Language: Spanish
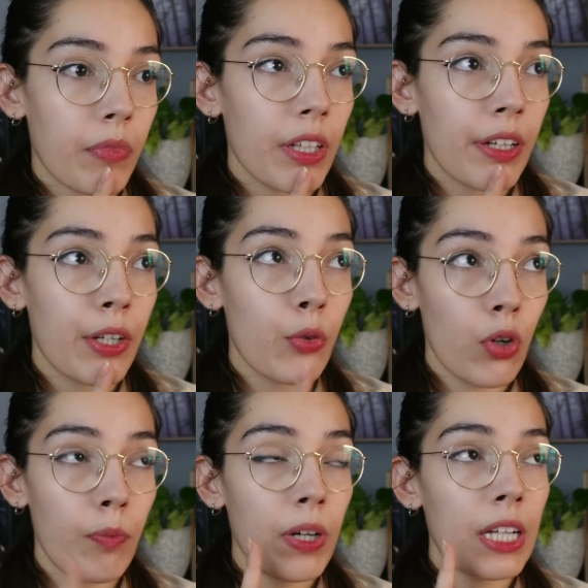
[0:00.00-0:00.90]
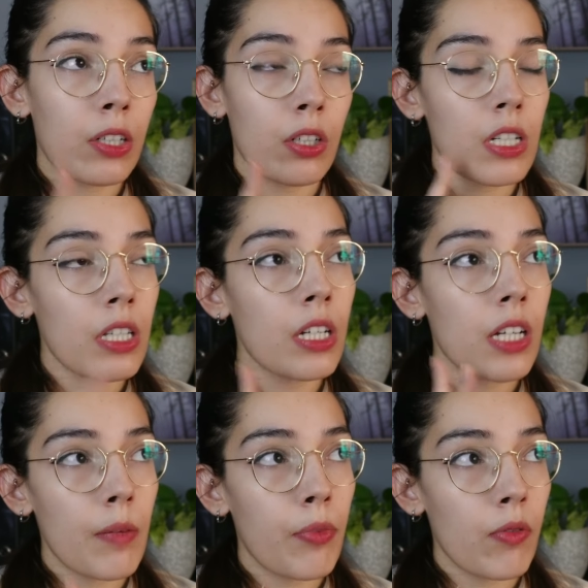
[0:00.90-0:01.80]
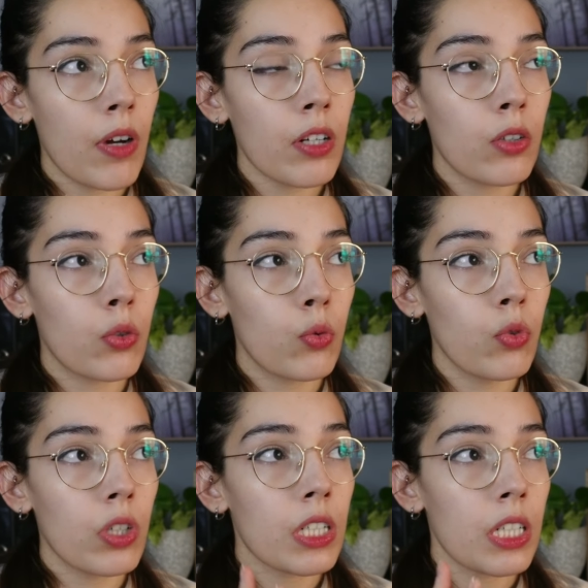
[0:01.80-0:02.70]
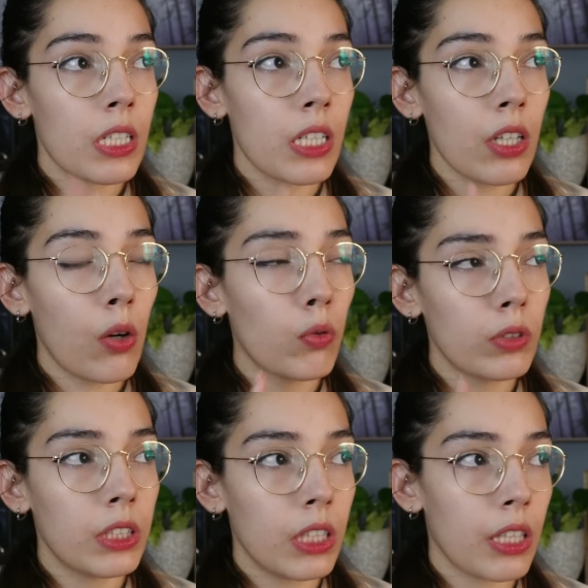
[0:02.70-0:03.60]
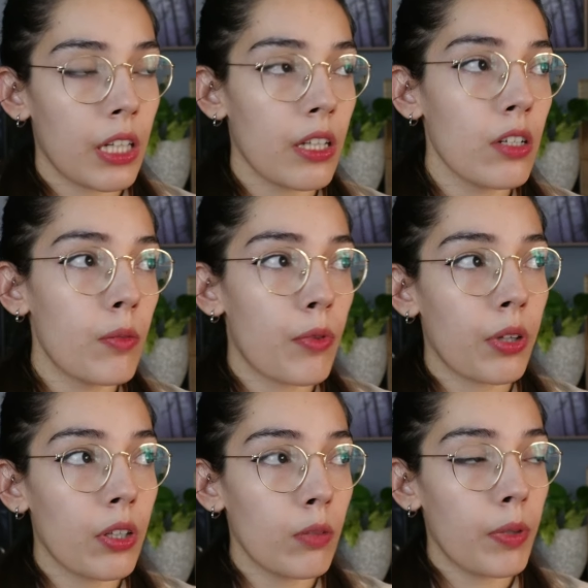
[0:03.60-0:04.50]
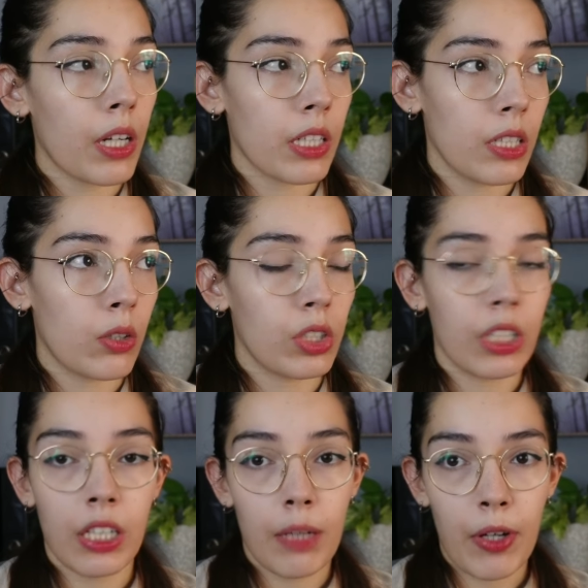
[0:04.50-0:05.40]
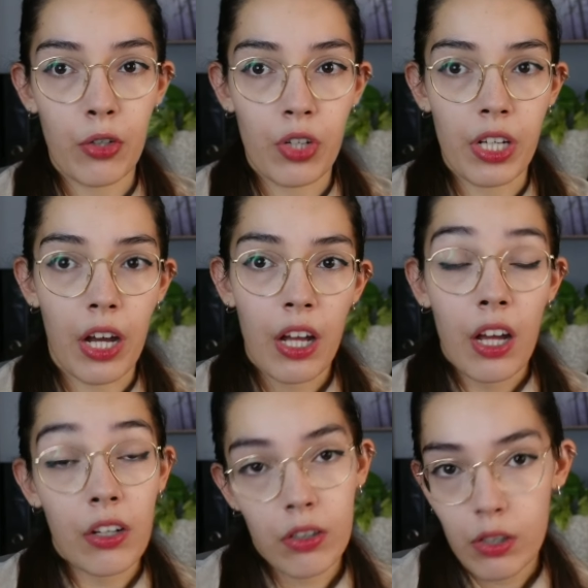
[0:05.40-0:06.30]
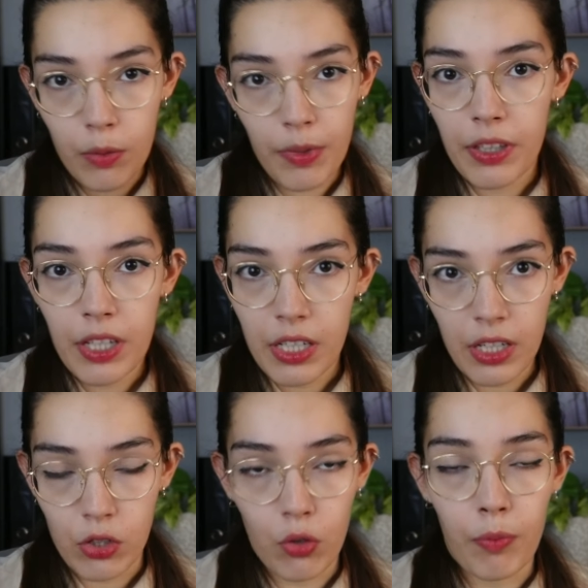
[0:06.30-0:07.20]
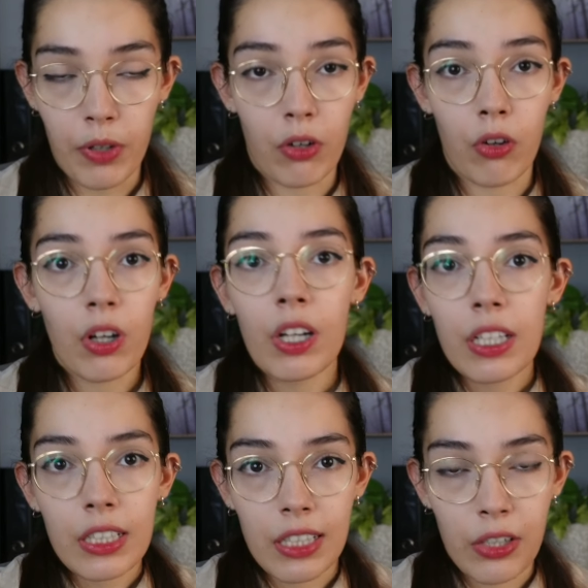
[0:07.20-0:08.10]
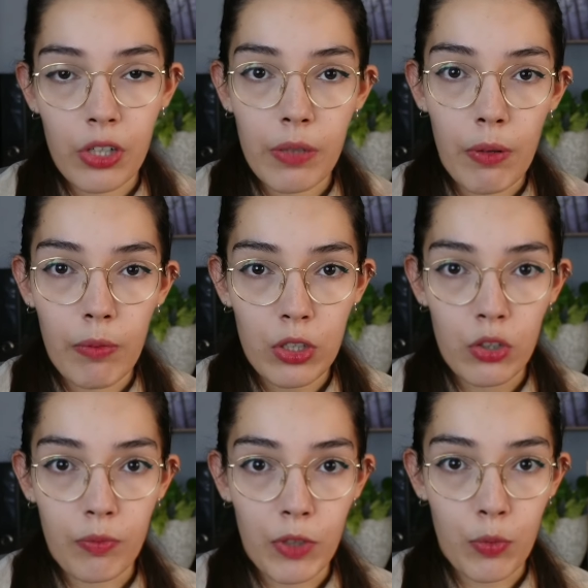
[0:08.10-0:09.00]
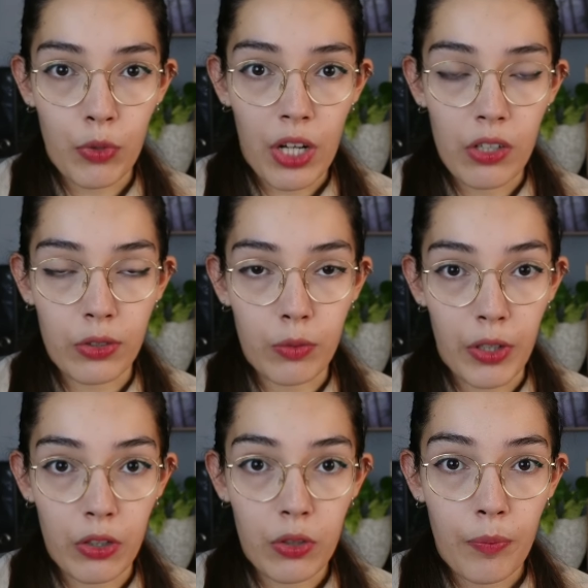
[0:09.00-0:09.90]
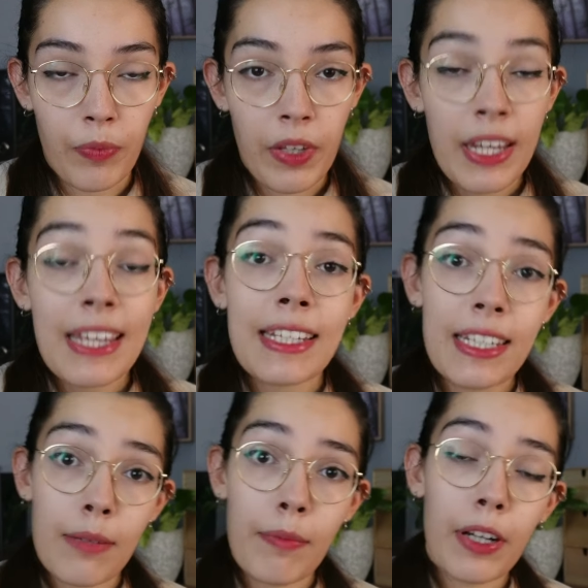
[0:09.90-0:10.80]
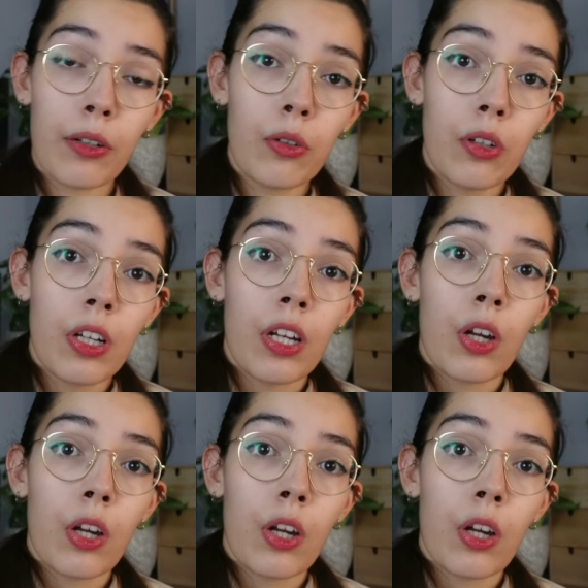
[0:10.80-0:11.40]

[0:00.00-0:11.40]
en Europa las cosas se tienen que aprobar con un 60 o un 65% para que se considere mayoría. No me citéis en esto, pero creo que iban más o menos por ahí los números. Sin embargo,